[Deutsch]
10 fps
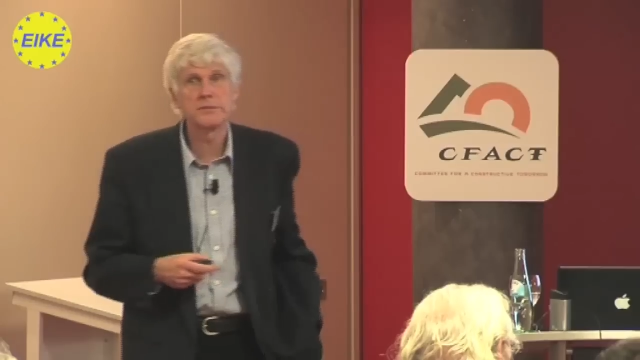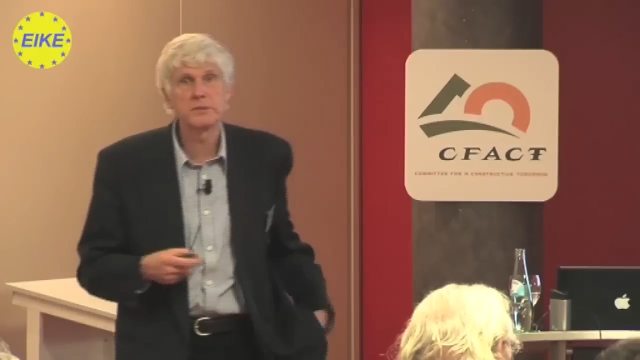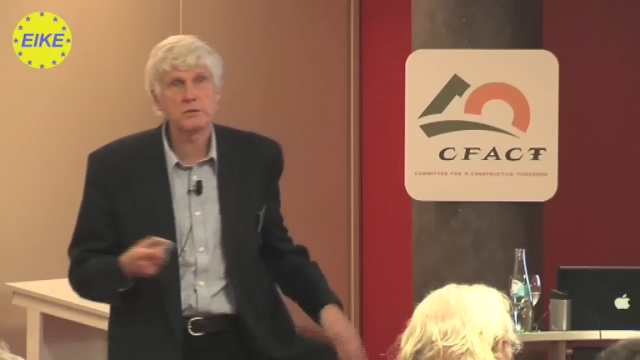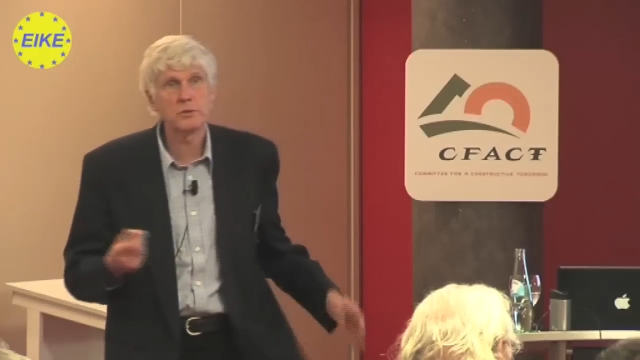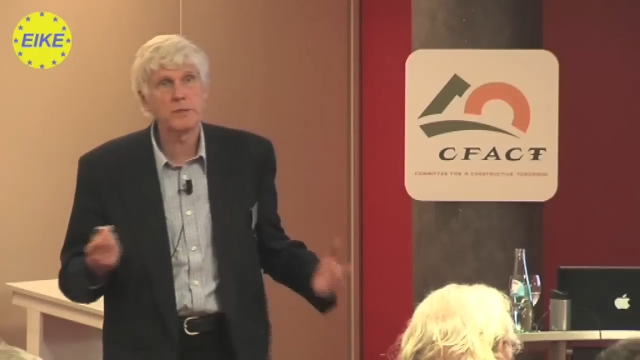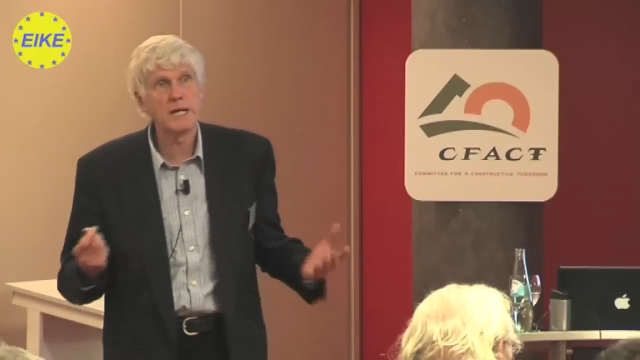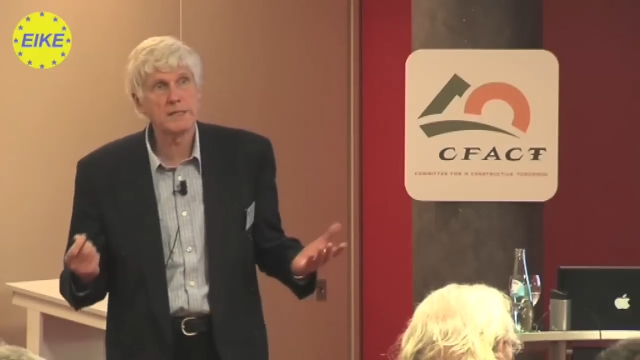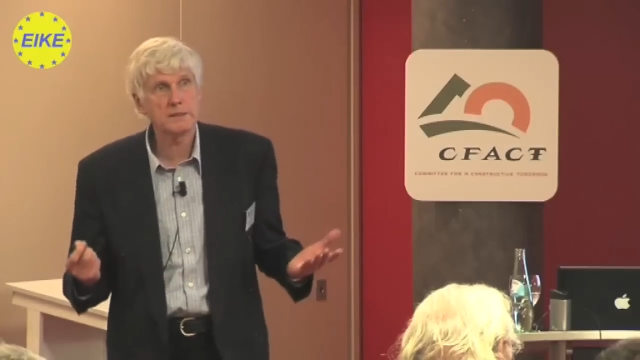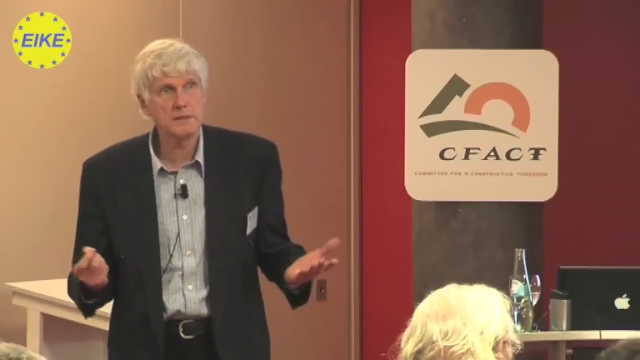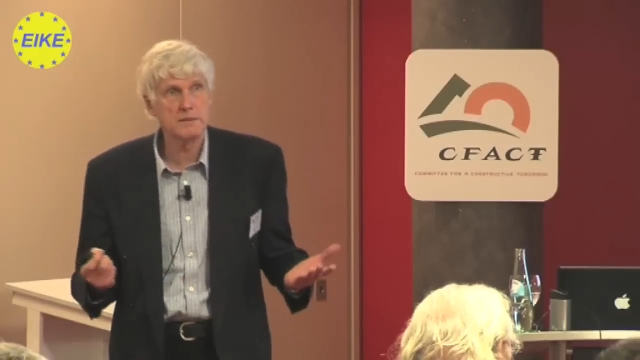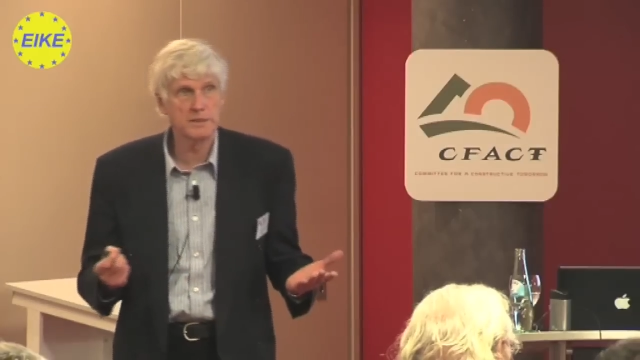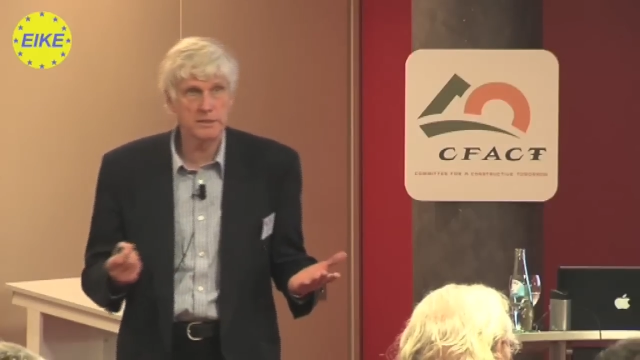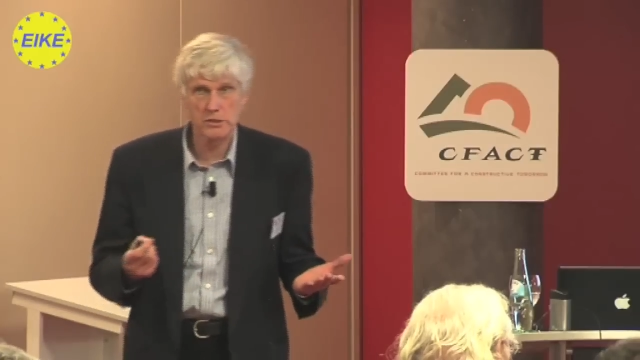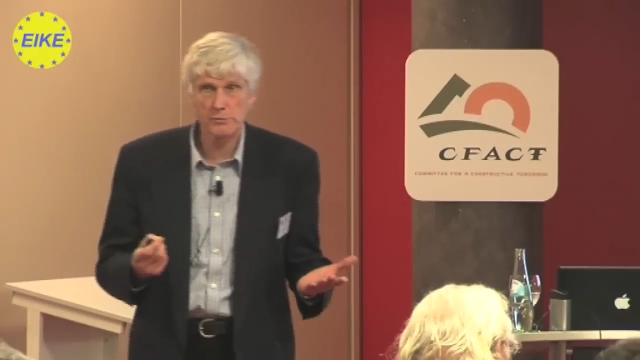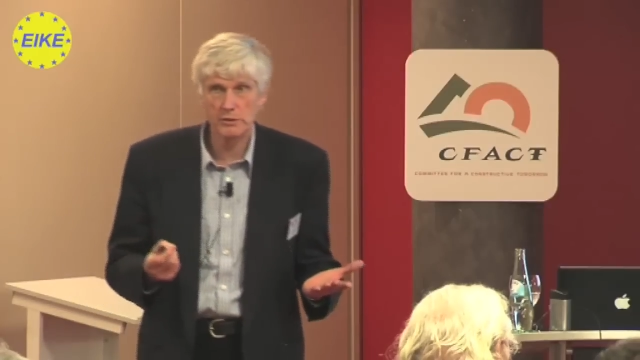von Globalklima
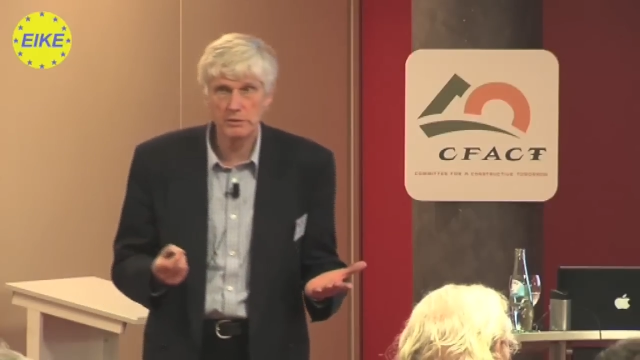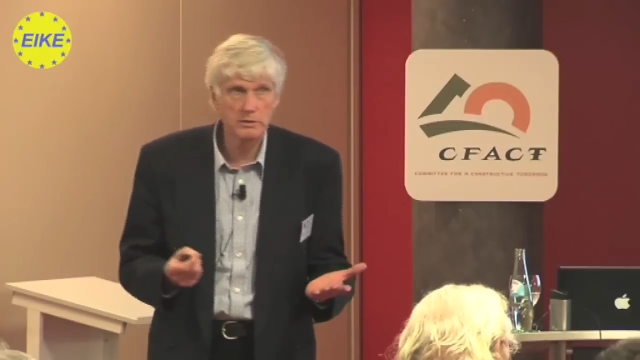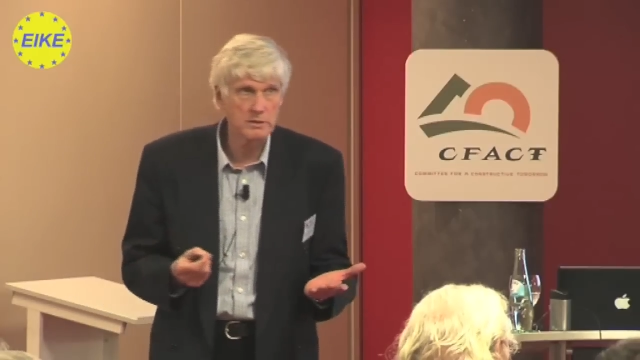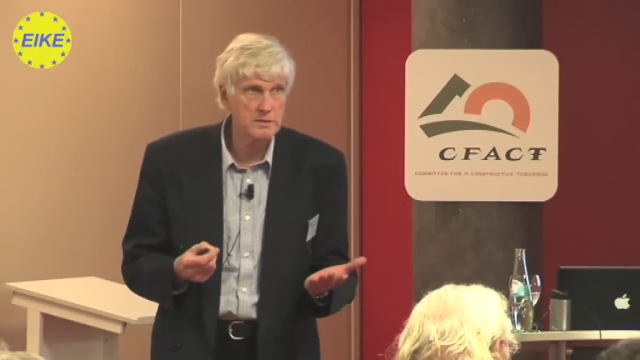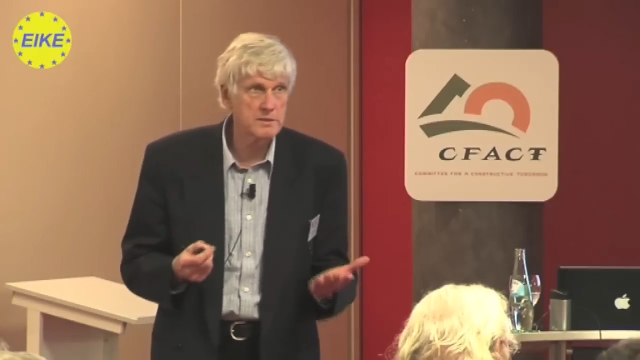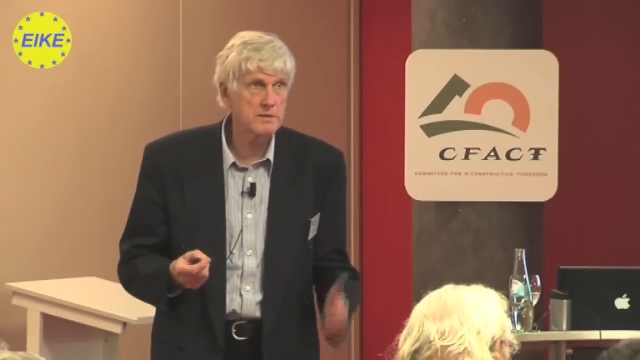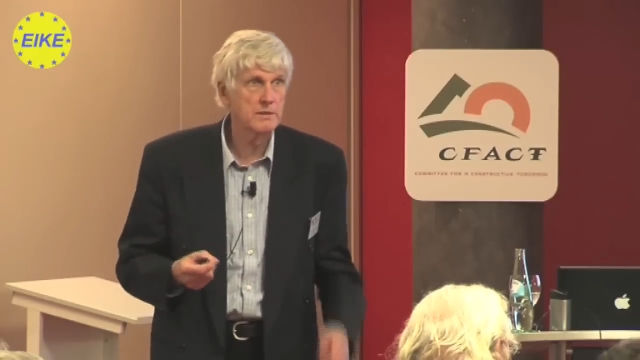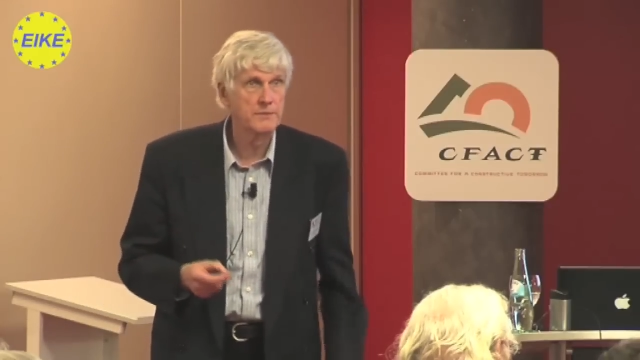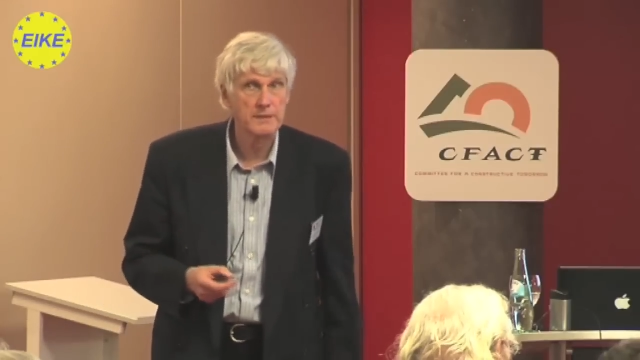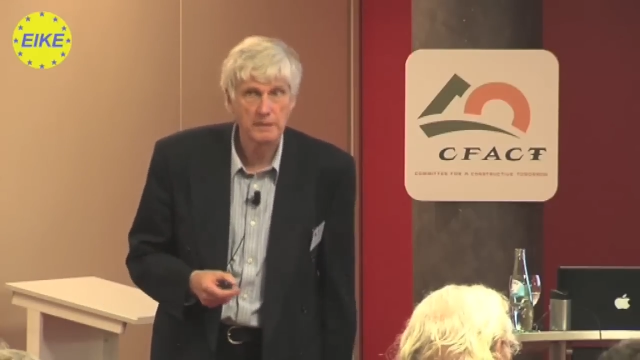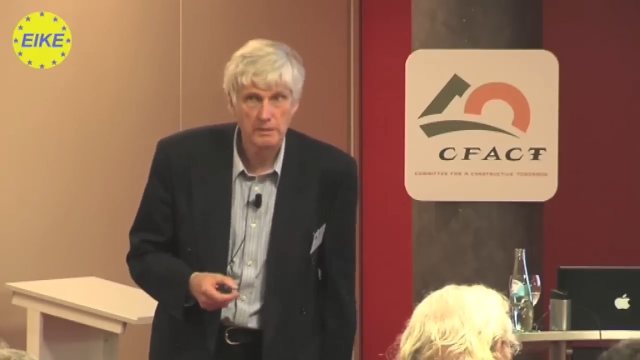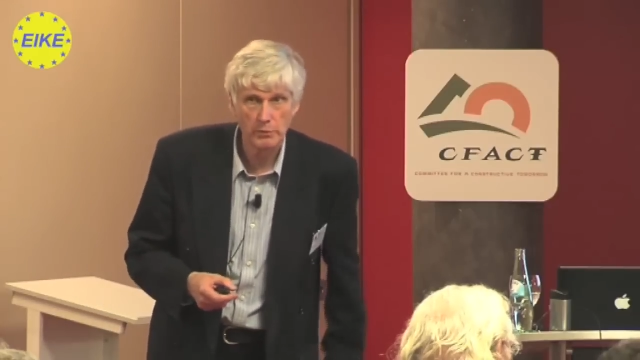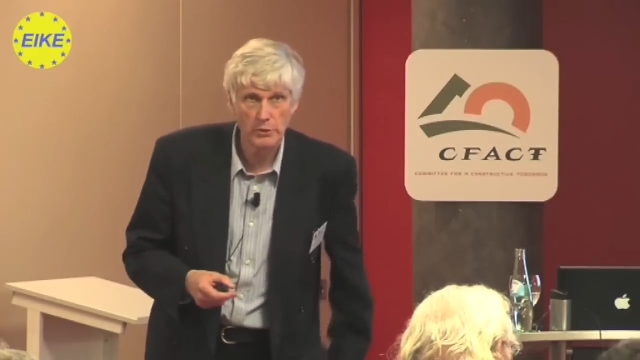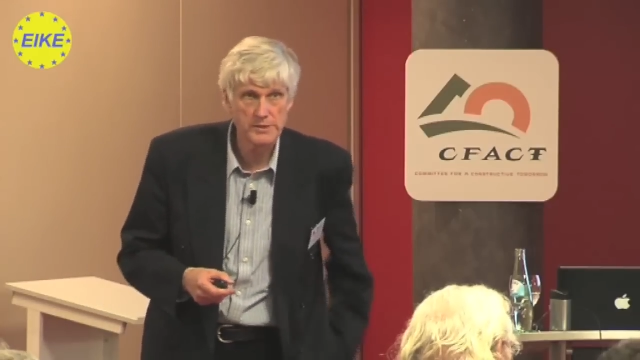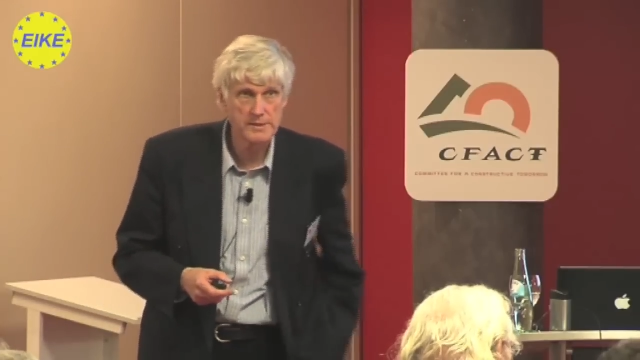gesprochen. Das ist
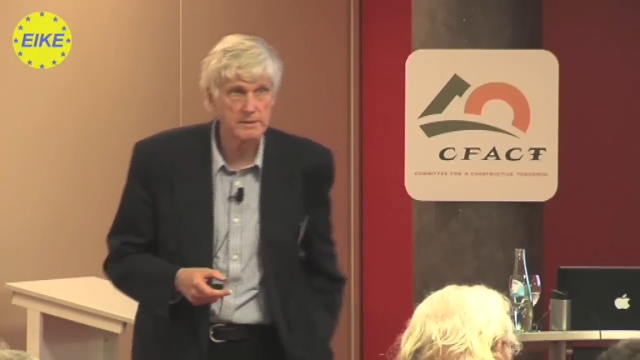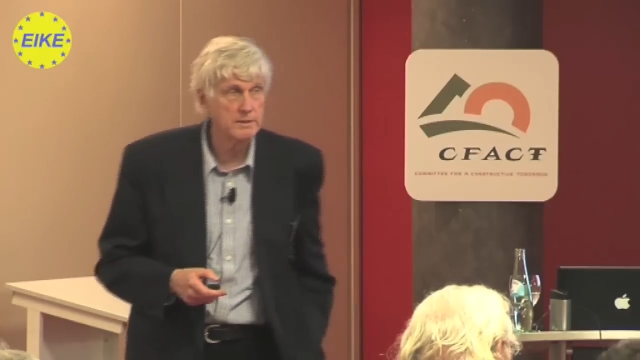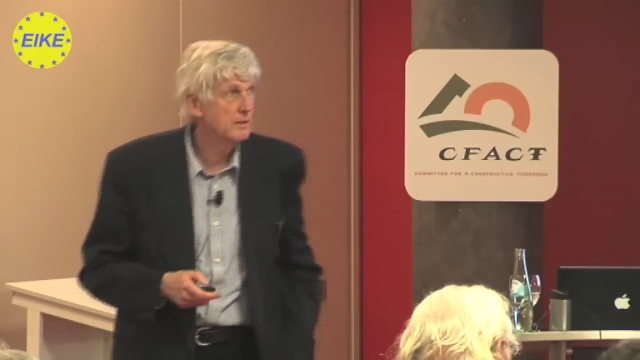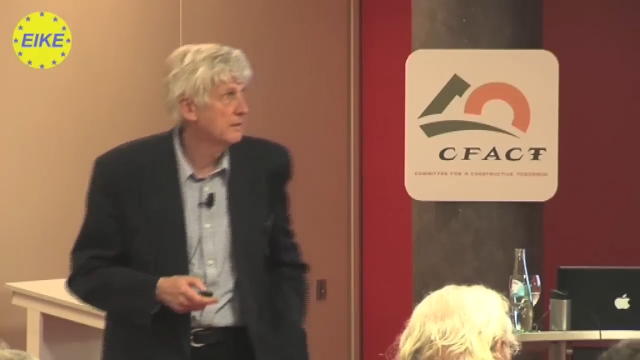Blödsinn.